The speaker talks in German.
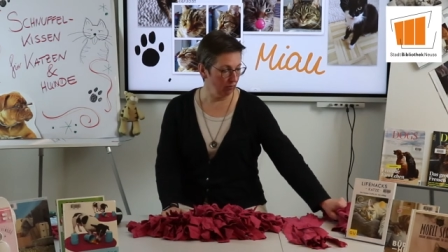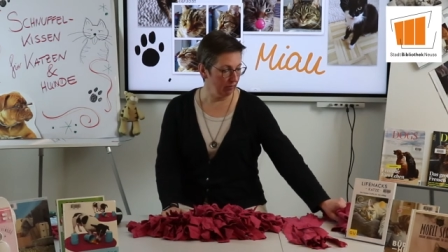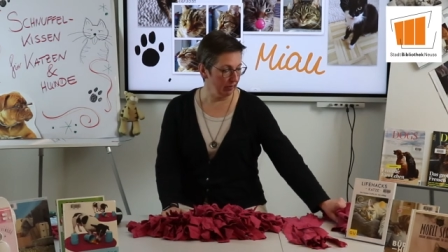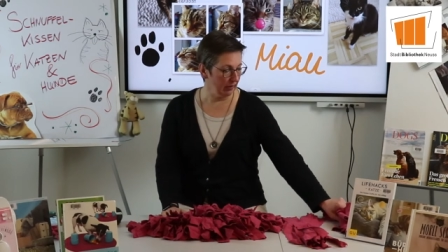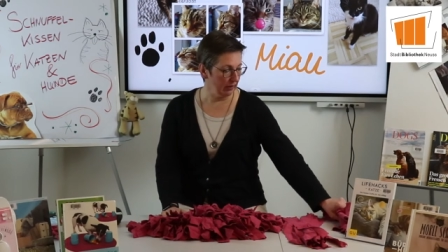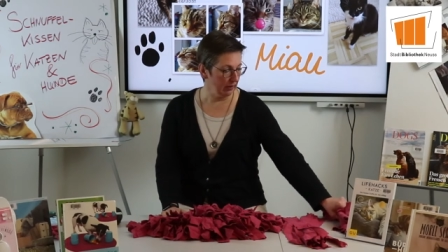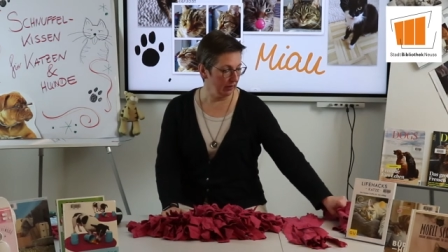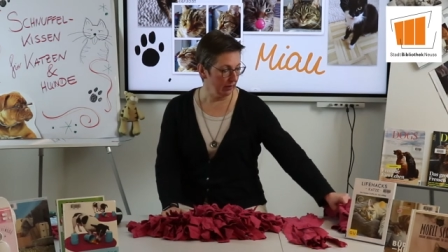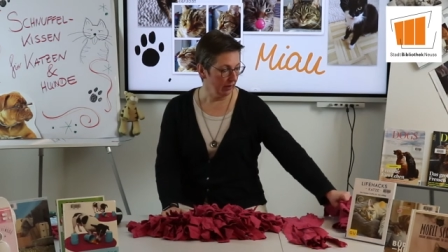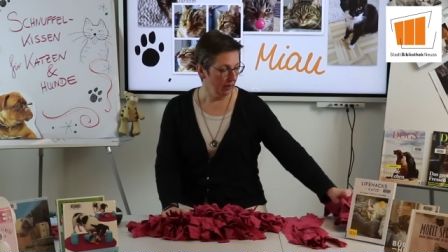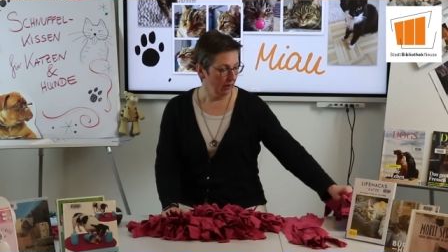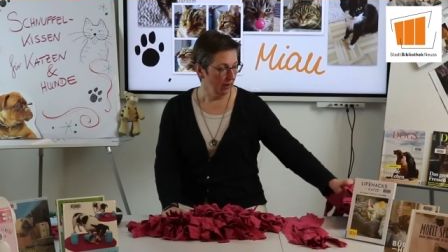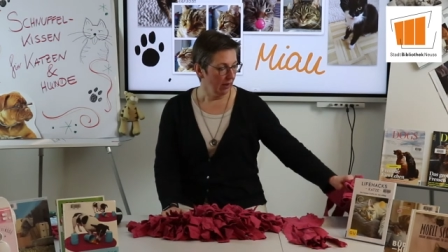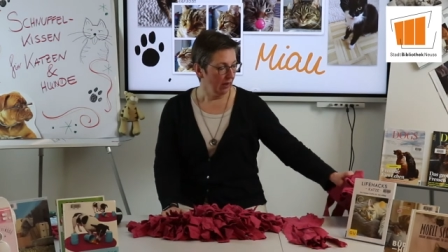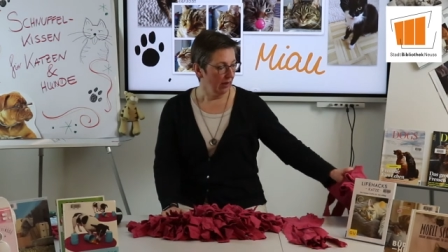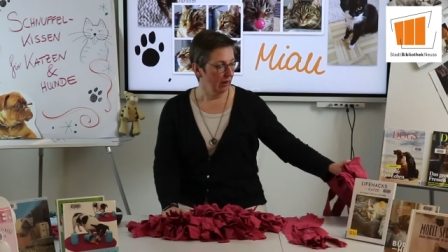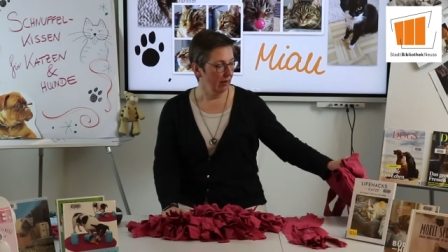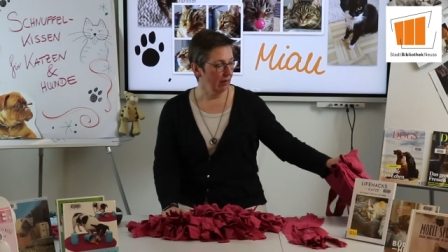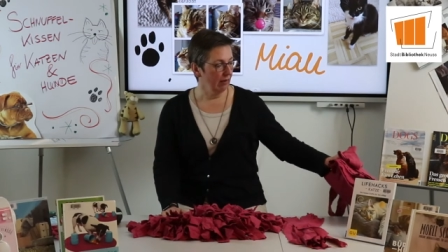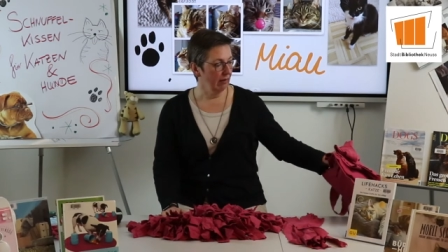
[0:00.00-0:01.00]
bin,
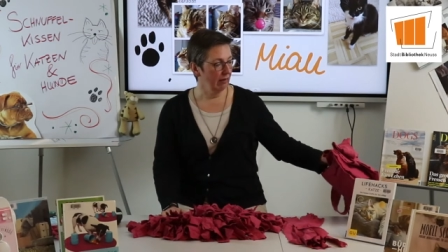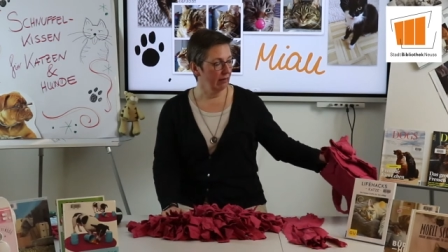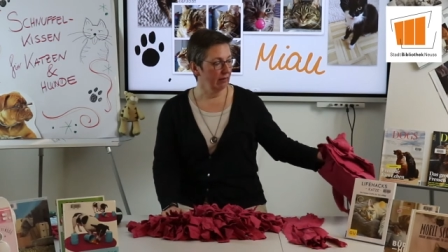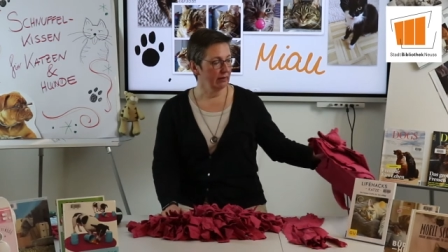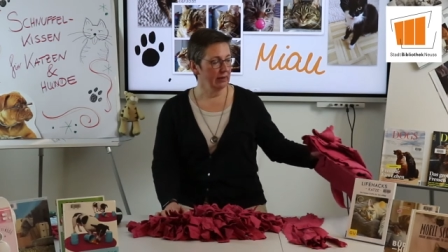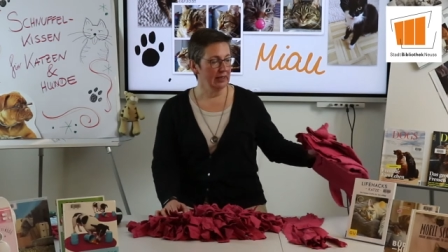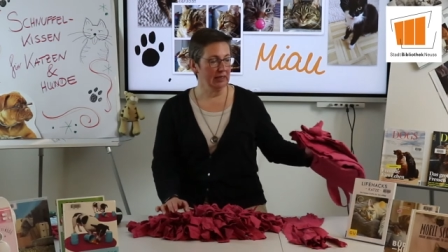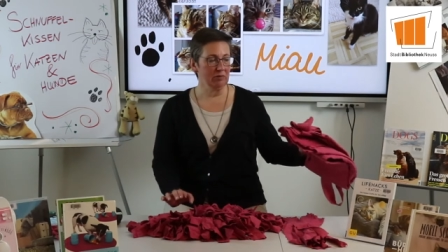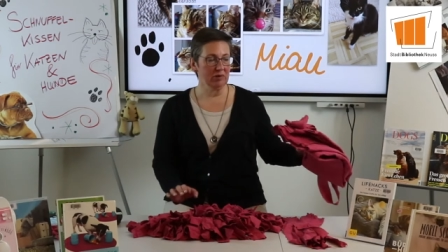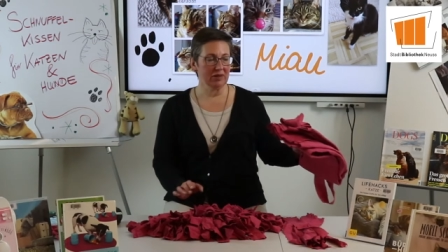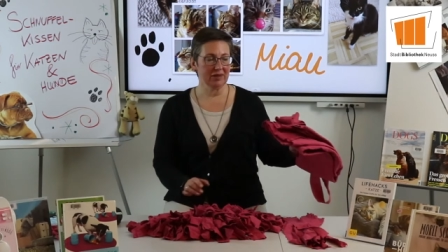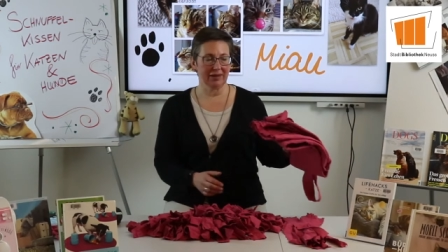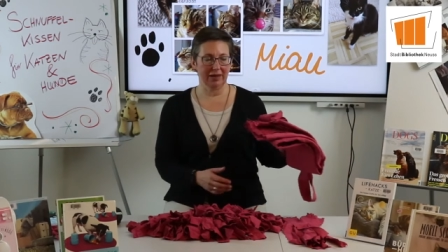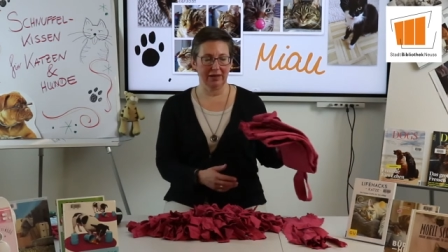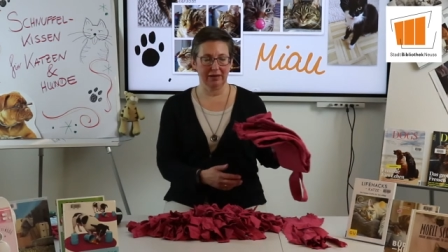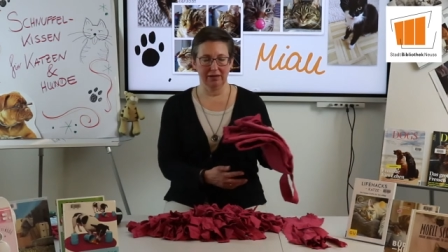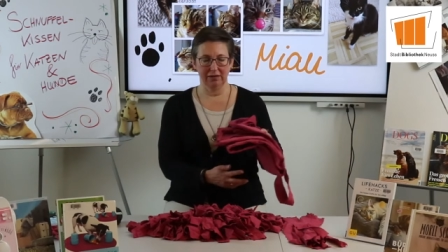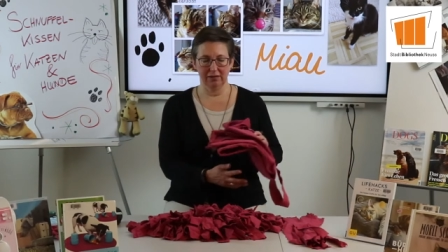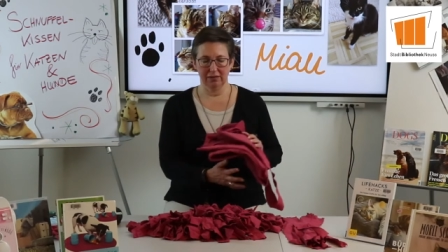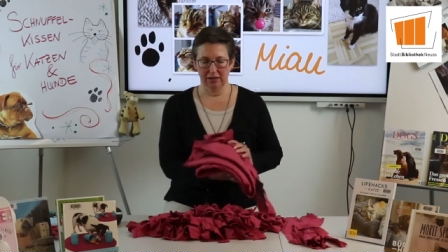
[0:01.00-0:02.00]
äh, nehme ich
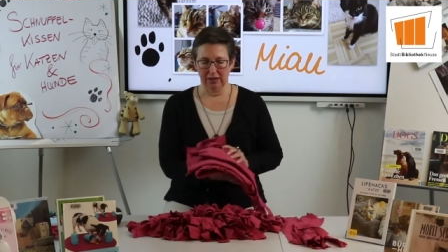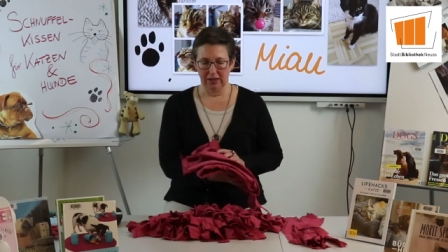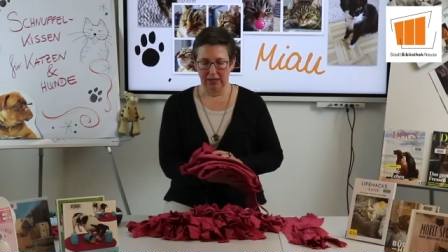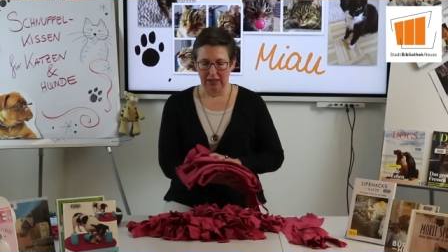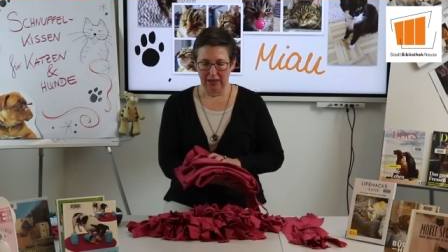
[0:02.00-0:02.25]
gerne